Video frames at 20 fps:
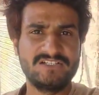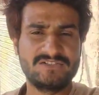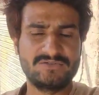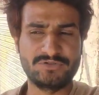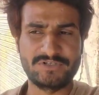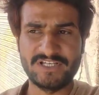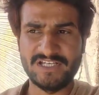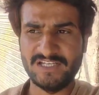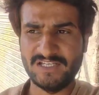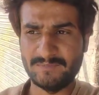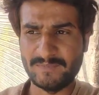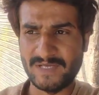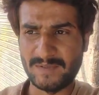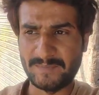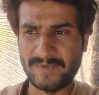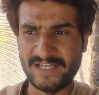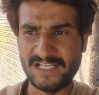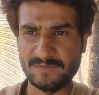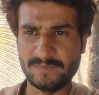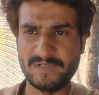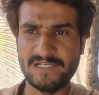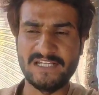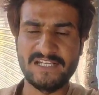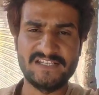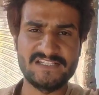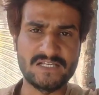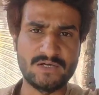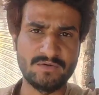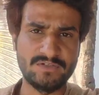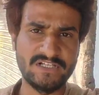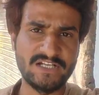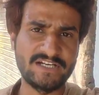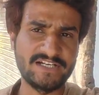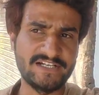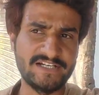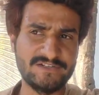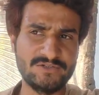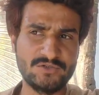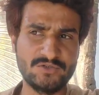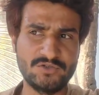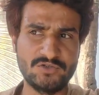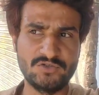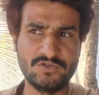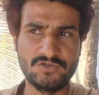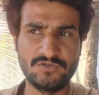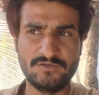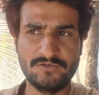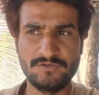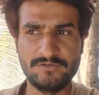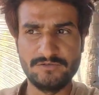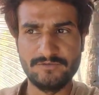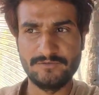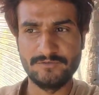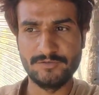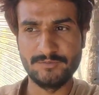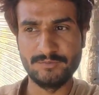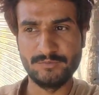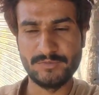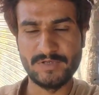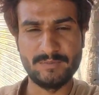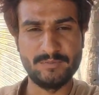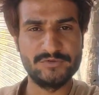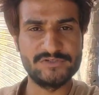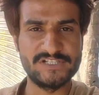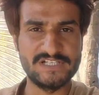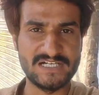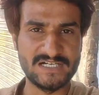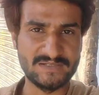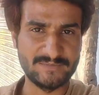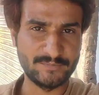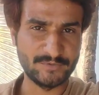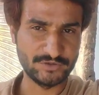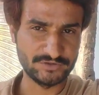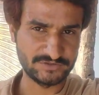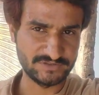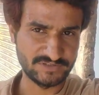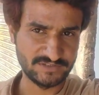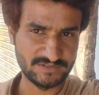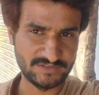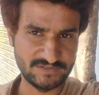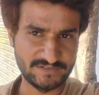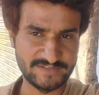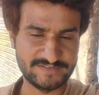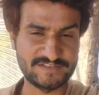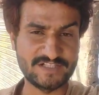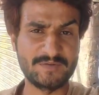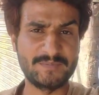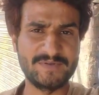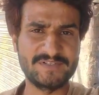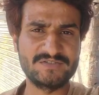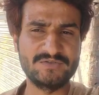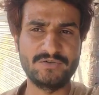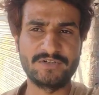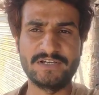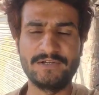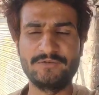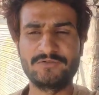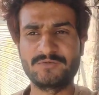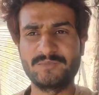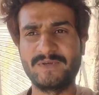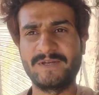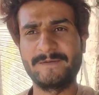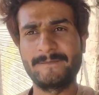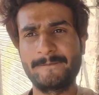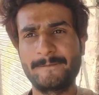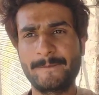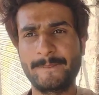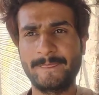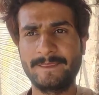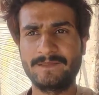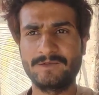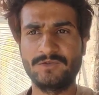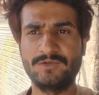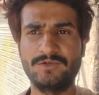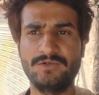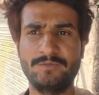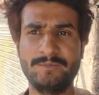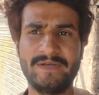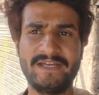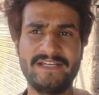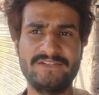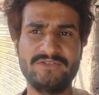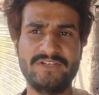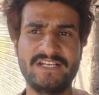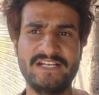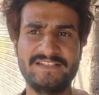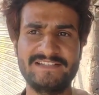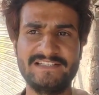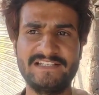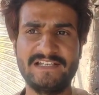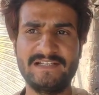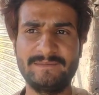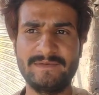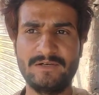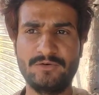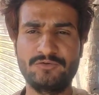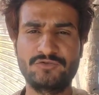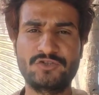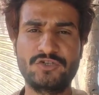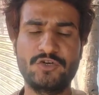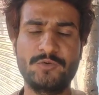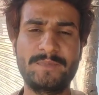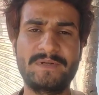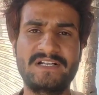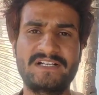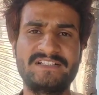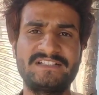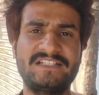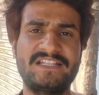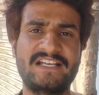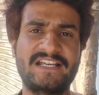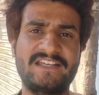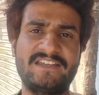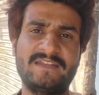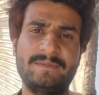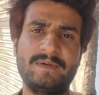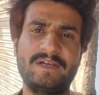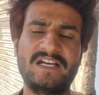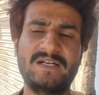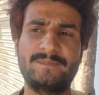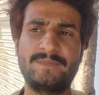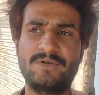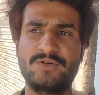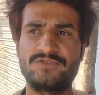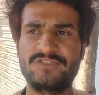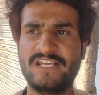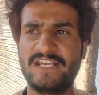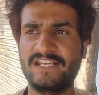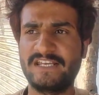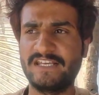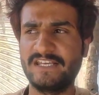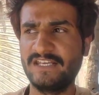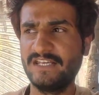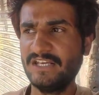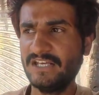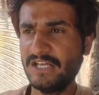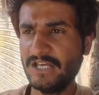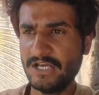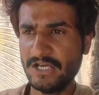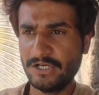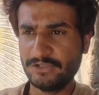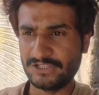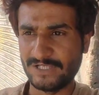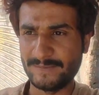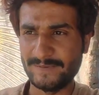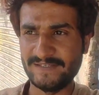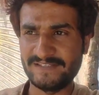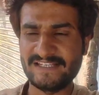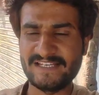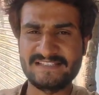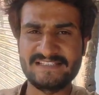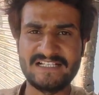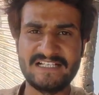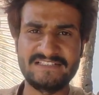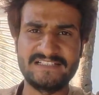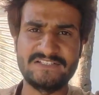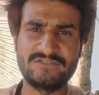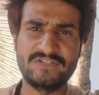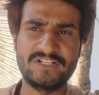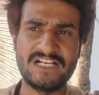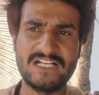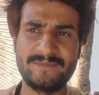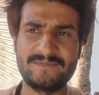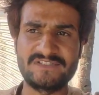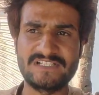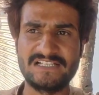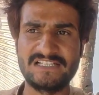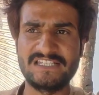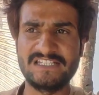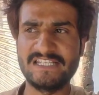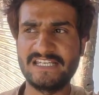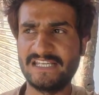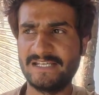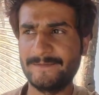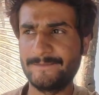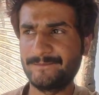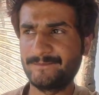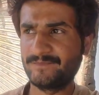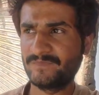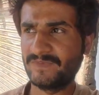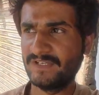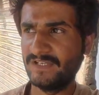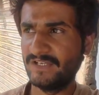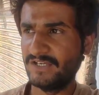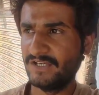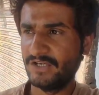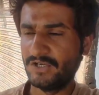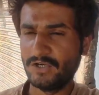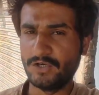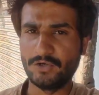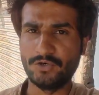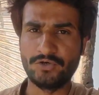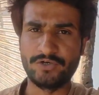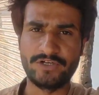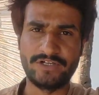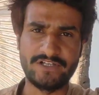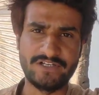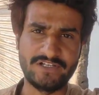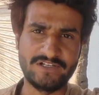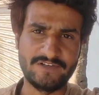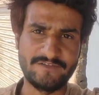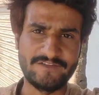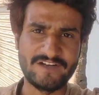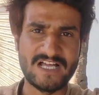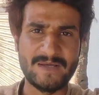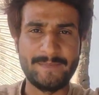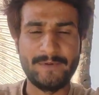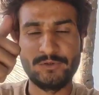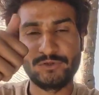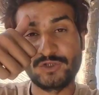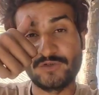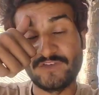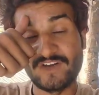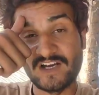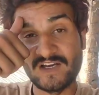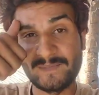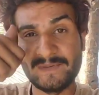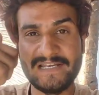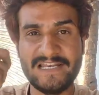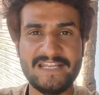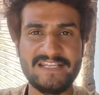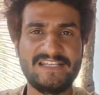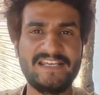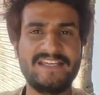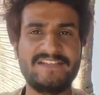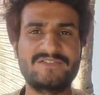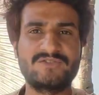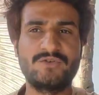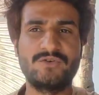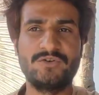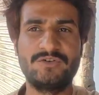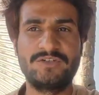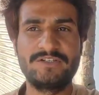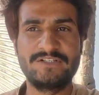क्योंकि मैं बाइक पे लेके जाऊँ ना रेडी तो वो मुझे ना बहुत डिस्टर्बेंस होगी उसमें तो मैं जाना इसलिए मैंने उसके ऊपर रख दी ताकि घर पहुँच जाएगी अभी इसके साथ साथ जो है ना हम चलते हैं और वहाँ पे उतरवा भी लेंगे इसको